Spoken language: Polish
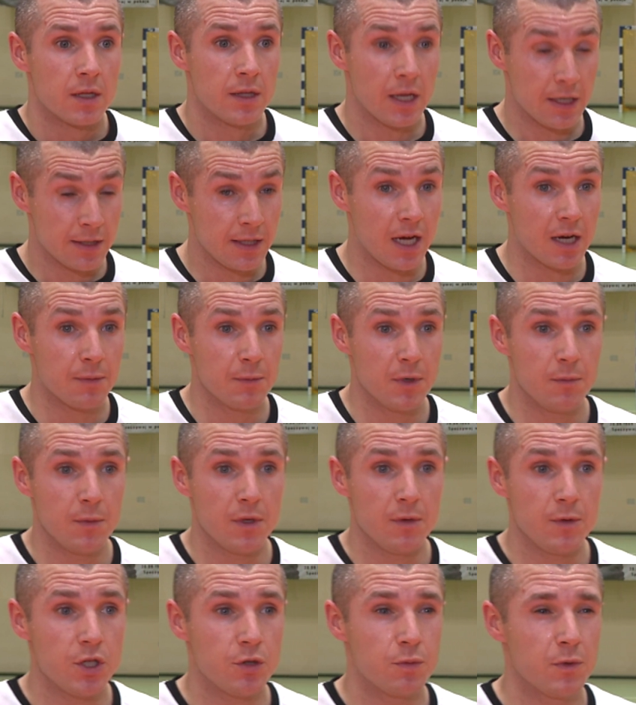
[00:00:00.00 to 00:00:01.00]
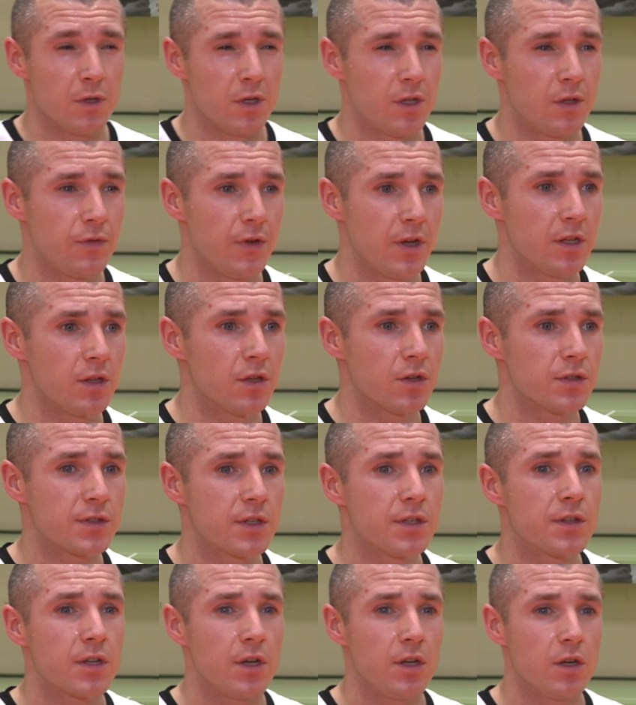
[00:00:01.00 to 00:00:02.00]
Tak, tak. My, my mieliśmy dwie
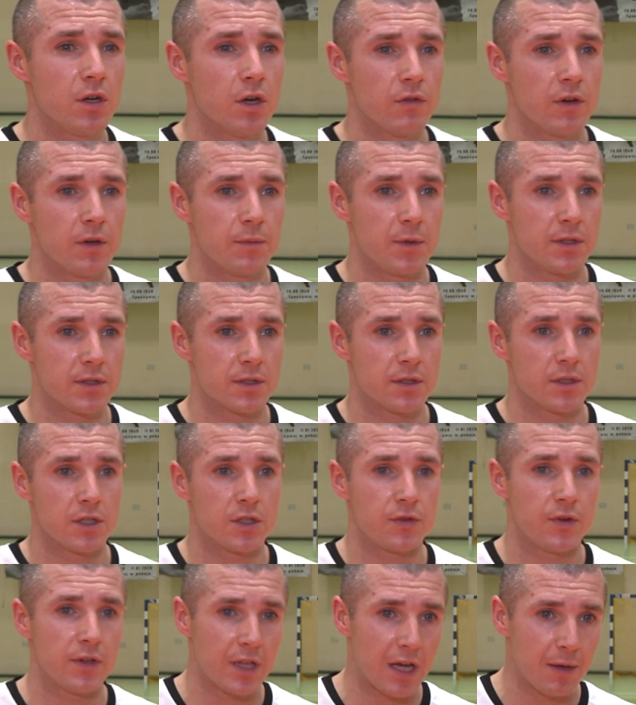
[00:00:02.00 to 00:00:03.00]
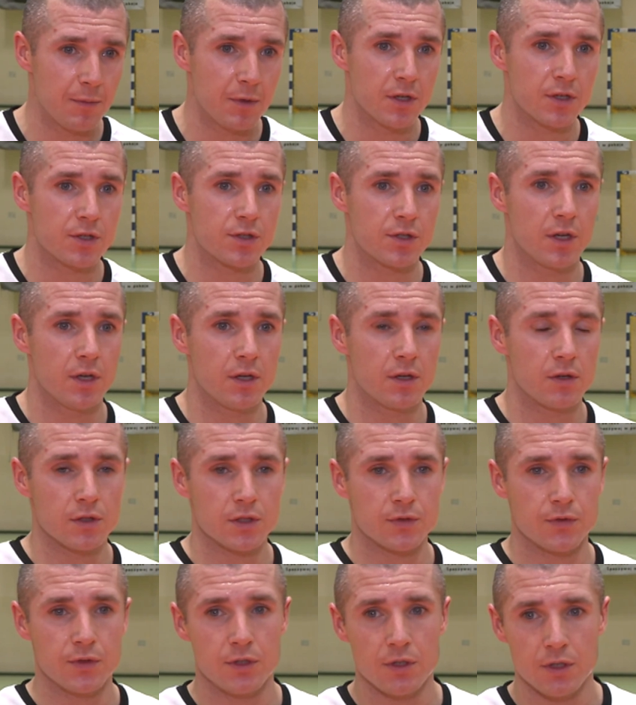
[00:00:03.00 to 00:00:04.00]
jednostki treningowe między świętami jeszcze,
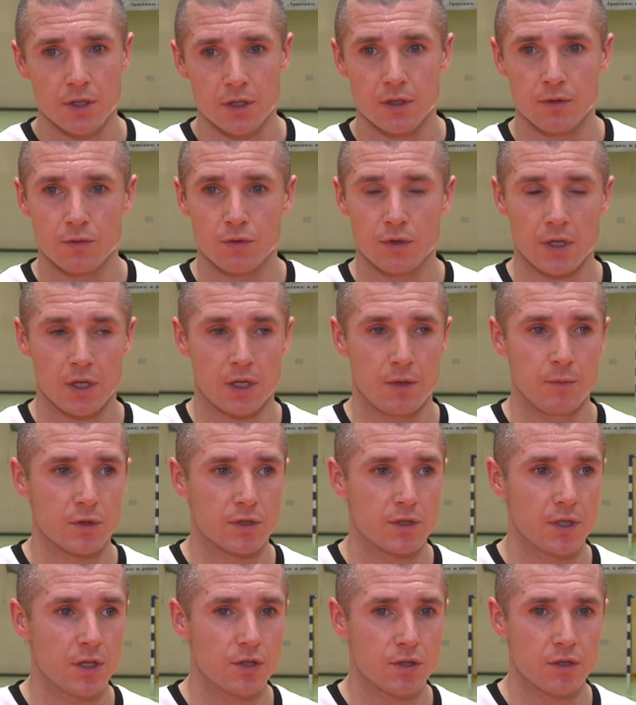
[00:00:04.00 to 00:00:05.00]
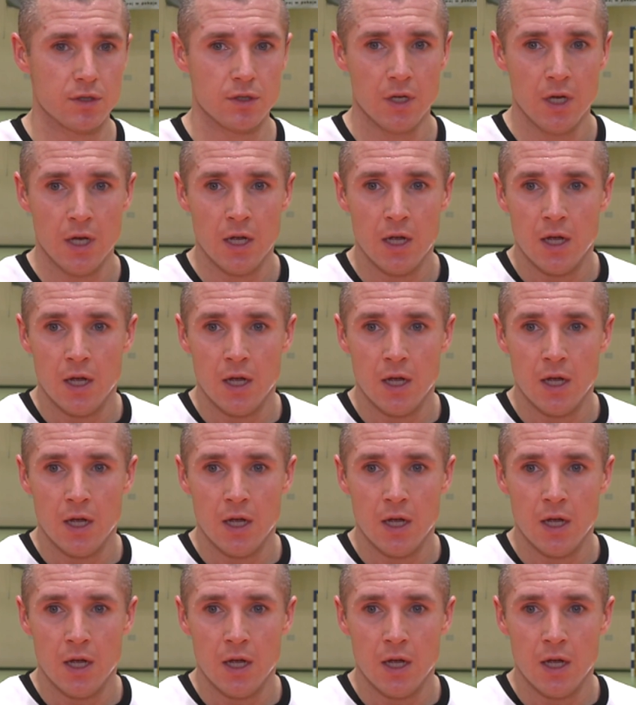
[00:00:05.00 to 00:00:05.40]
crossfit i jeden tutaj taki mocniejszy.